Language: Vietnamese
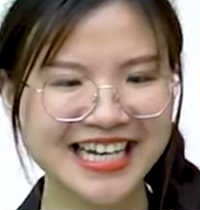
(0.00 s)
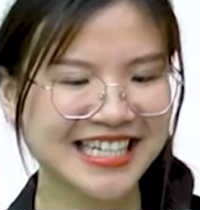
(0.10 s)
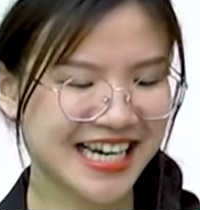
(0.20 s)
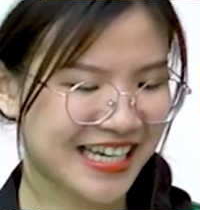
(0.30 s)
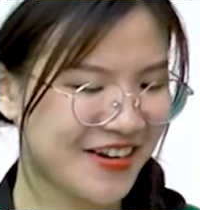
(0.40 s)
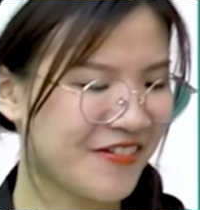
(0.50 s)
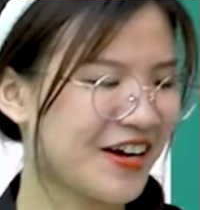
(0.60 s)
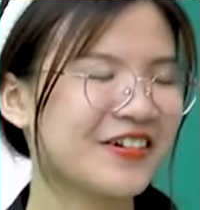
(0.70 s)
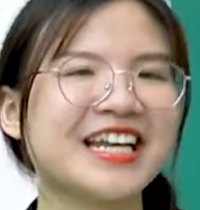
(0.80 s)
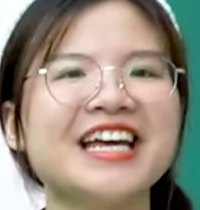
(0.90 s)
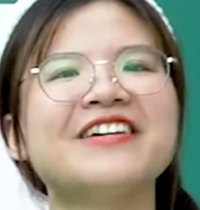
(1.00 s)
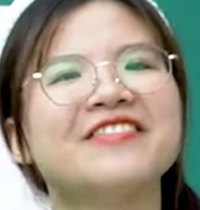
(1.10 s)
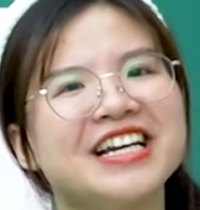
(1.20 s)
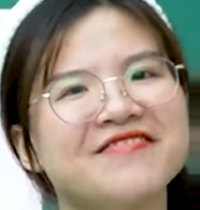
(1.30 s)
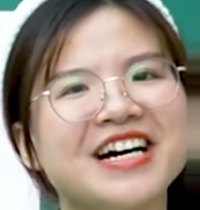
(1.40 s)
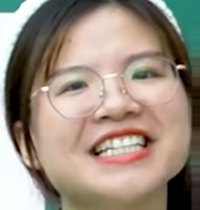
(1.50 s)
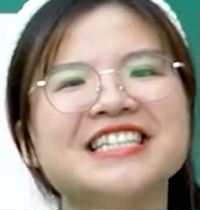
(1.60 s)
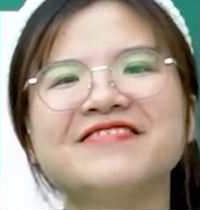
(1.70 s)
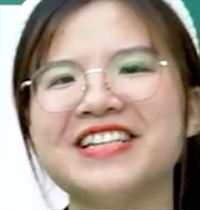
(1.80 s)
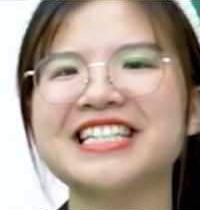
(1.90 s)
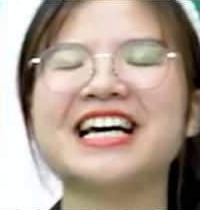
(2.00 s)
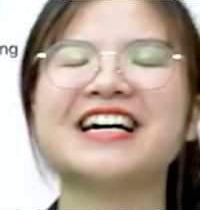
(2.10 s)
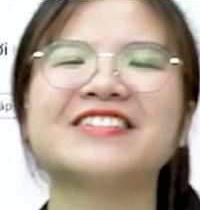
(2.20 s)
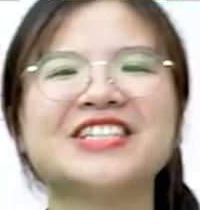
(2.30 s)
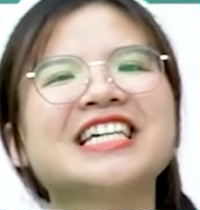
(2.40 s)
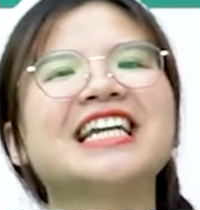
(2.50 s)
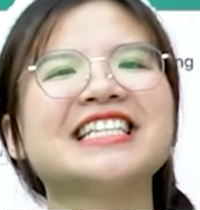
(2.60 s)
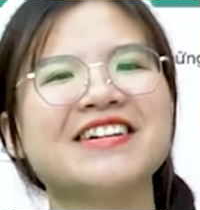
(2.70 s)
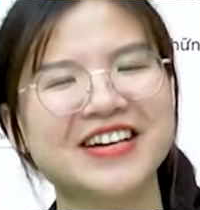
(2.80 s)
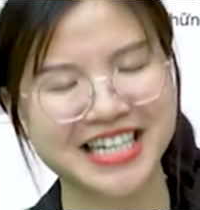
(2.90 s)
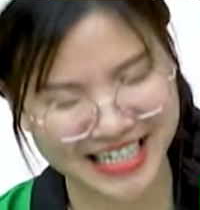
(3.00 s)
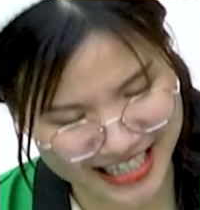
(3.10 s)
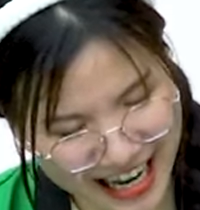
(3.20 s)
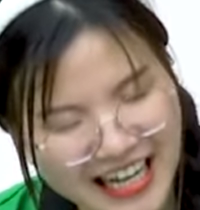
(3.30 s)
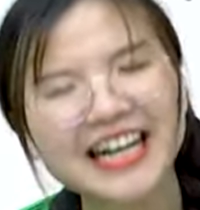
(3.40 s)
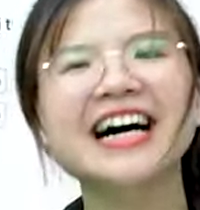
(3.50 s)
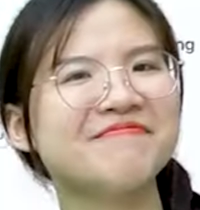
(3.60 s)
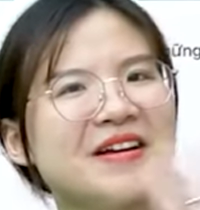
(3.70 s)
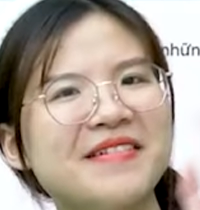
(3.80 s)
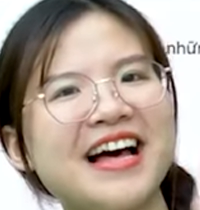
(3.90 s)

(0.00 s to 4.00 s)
Hãy, chào kiyo wa kore de owarimasu. Minasan, o Bye